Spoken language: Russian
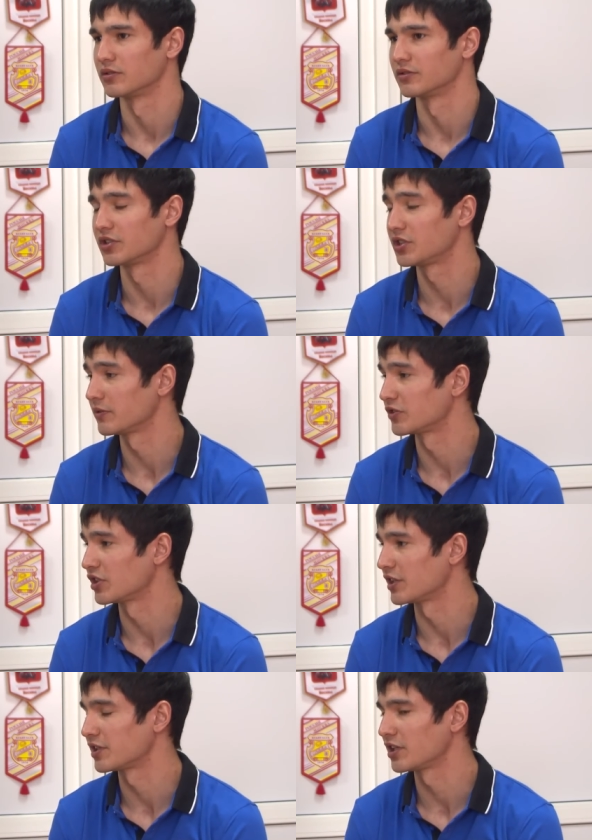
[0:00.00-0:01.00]
Затем в
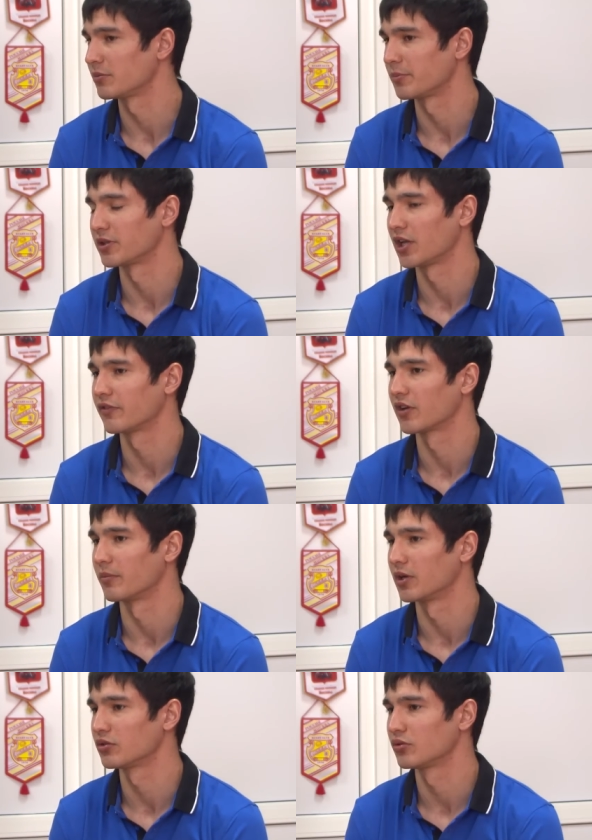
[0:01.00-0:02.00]
16 лет я попадаю в
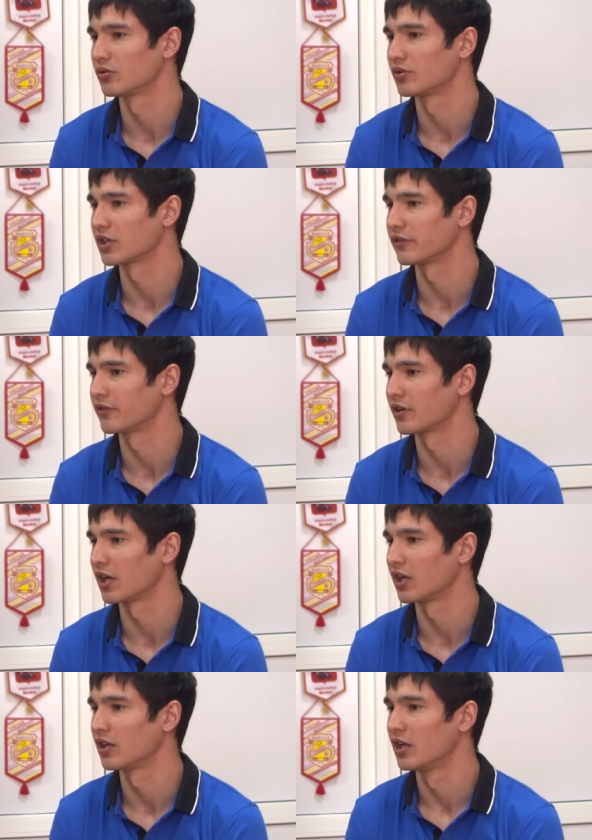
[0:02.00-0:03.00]
команду на
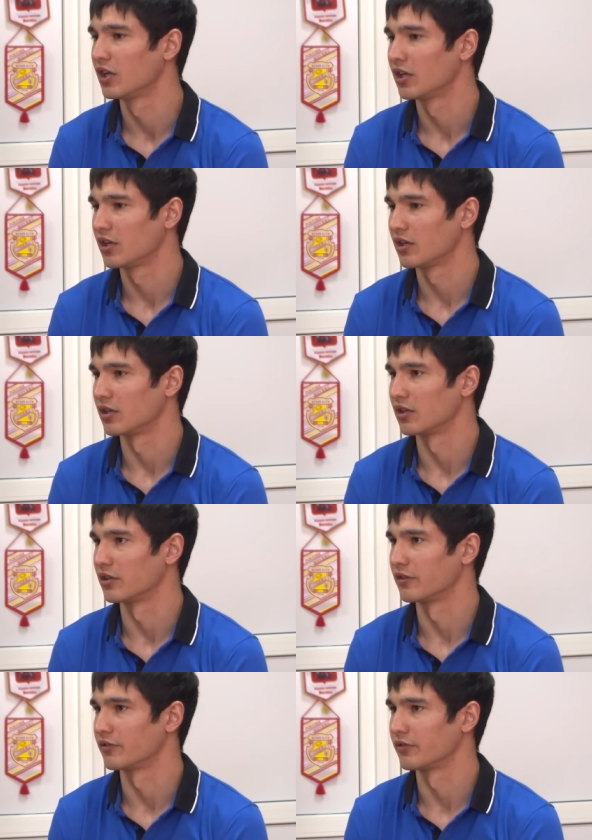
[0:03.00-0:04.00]
КФК,
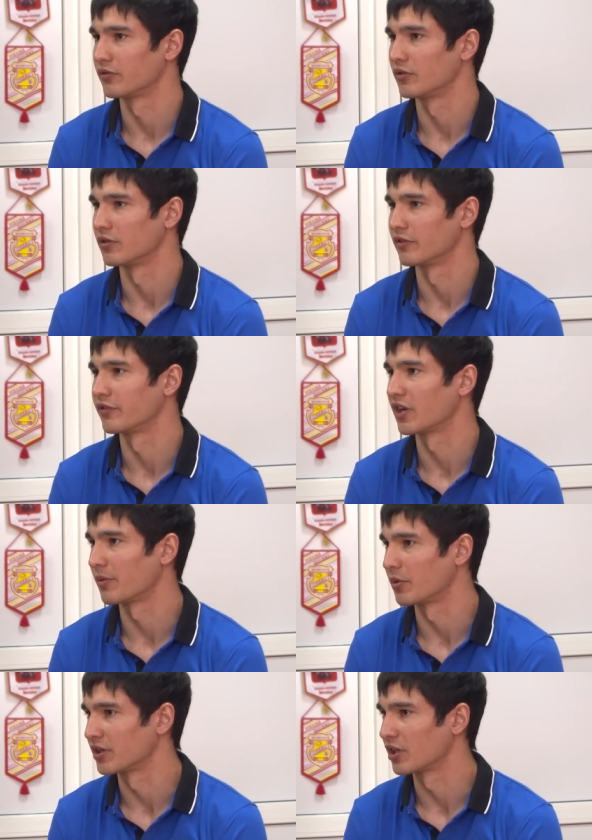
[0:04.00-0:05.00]
э, э, ФК
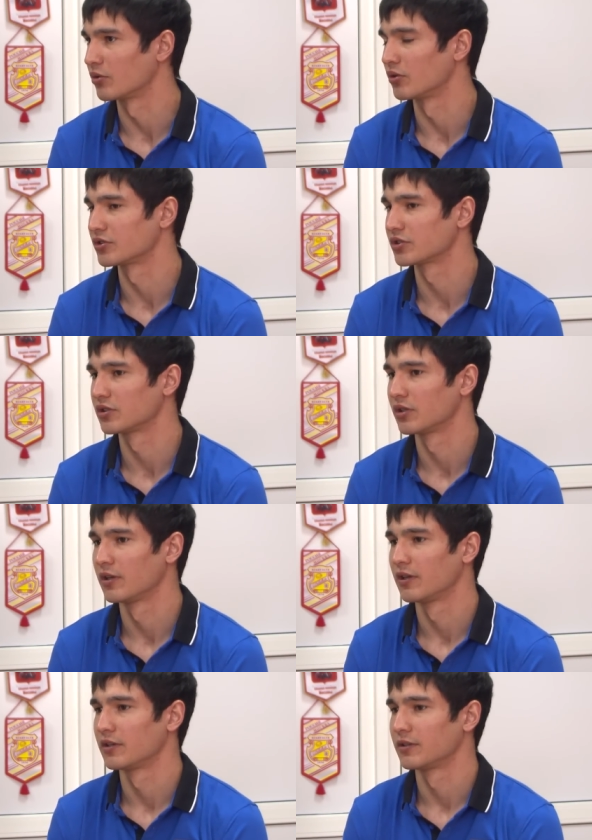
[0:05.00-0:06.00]
Магнитогорск.
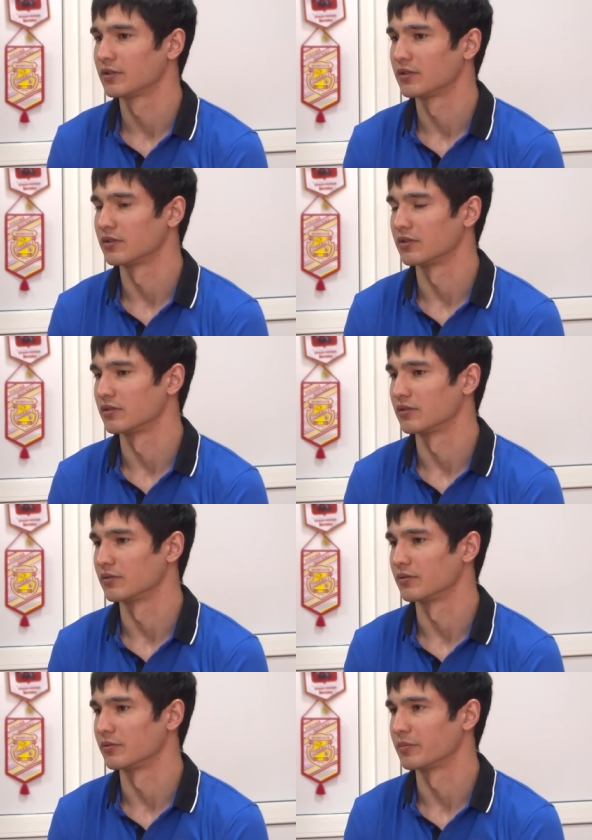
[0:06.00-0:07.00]

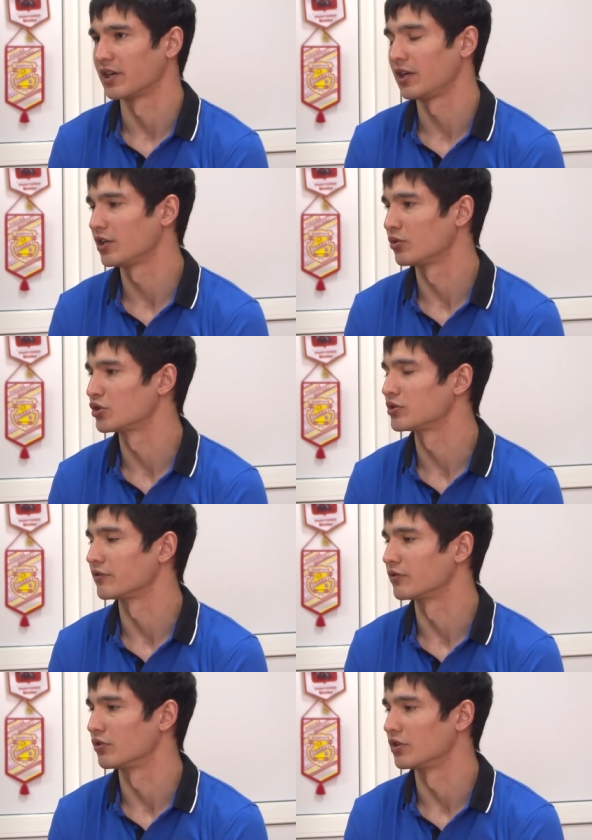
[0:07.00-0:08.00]
Э, параллельно
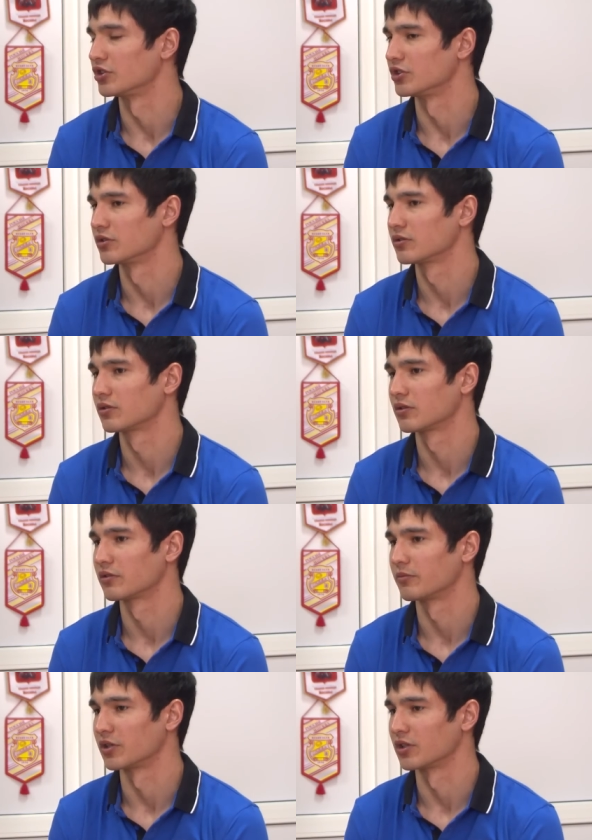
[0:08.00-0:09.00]
учился в колледже
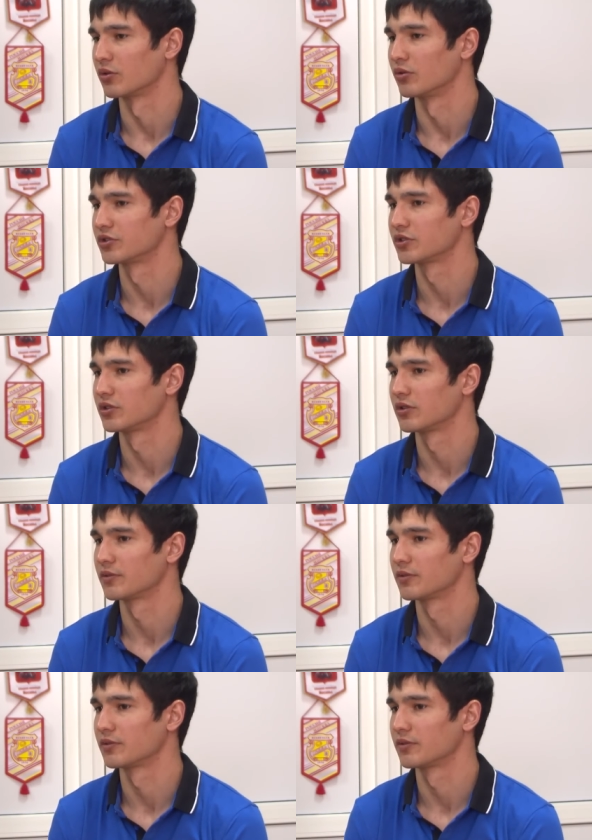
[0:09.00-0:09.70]
в Магнитогорске.